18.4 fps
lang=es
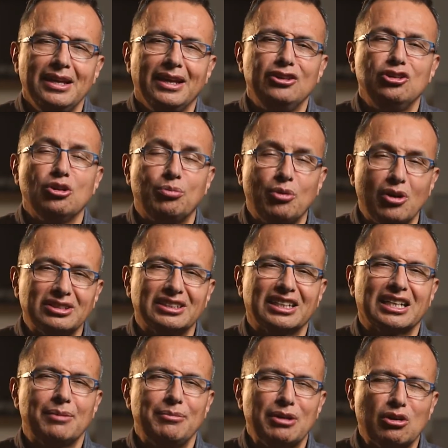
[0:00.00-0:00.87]
Yo puedo
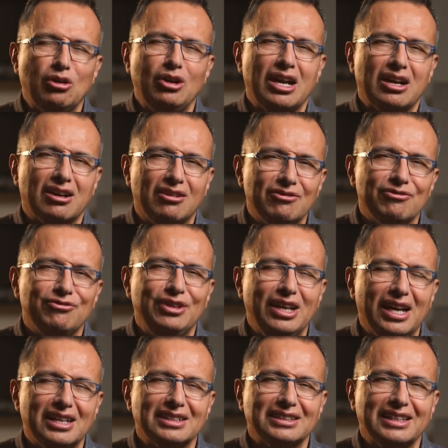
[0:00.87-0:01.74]
acercarme con la
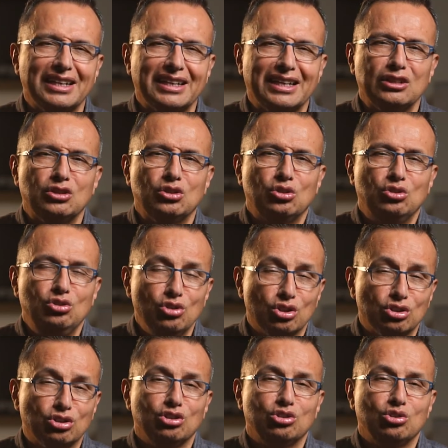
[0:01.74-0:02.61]
confianza de que
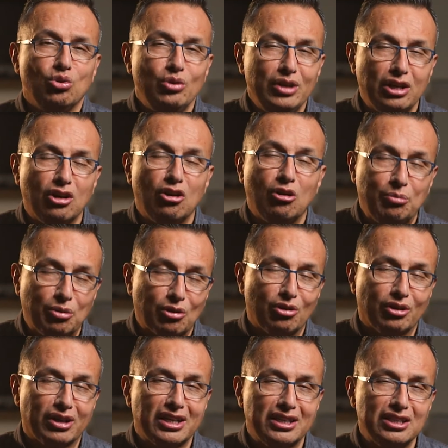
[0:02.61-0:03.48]
yo soy tu hijo por
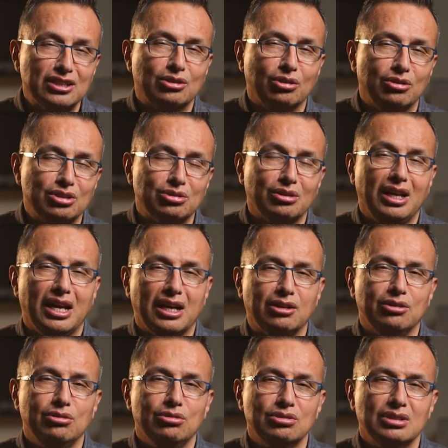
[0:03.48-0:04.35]
lo que Cristo hizo en la
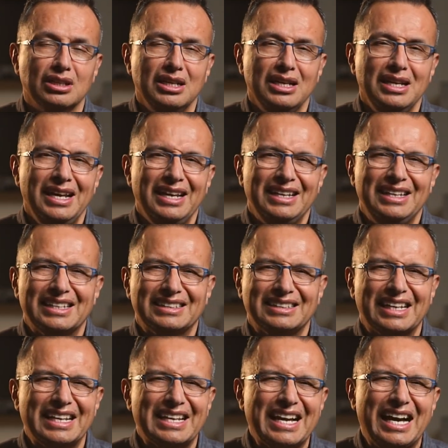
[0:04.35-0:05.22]
cruz y
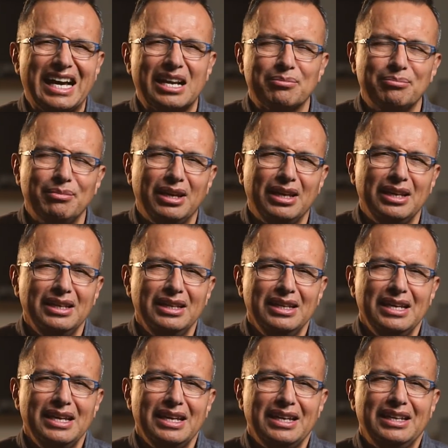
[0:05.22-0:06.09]
acercarme
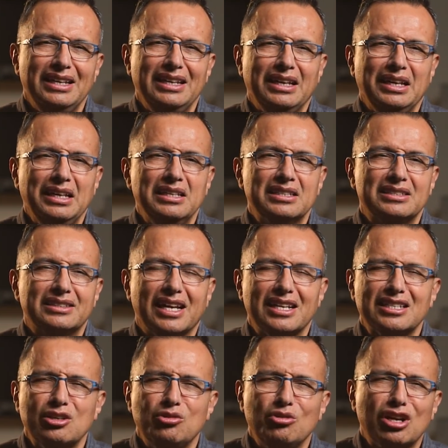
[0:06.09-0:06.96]
y, estar
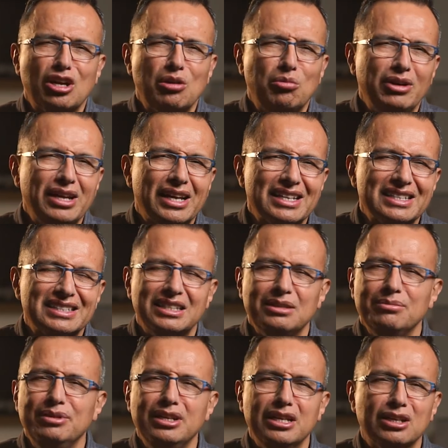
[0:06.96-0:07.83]
seguro que voy a
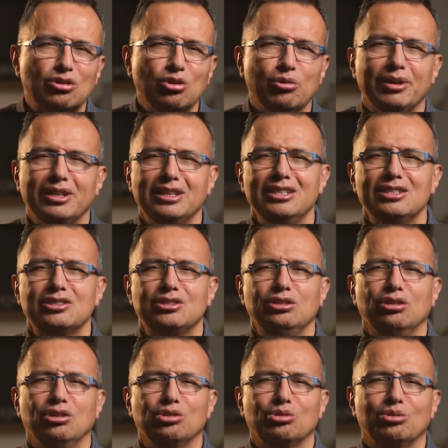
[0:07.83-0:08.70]
recibir tu
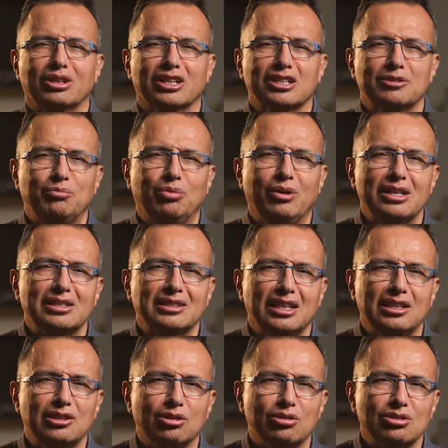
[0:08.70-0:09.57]
bendición, tu
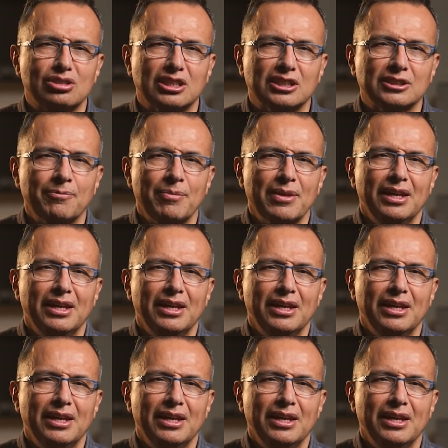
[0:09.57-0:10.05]
respuesta. Entonces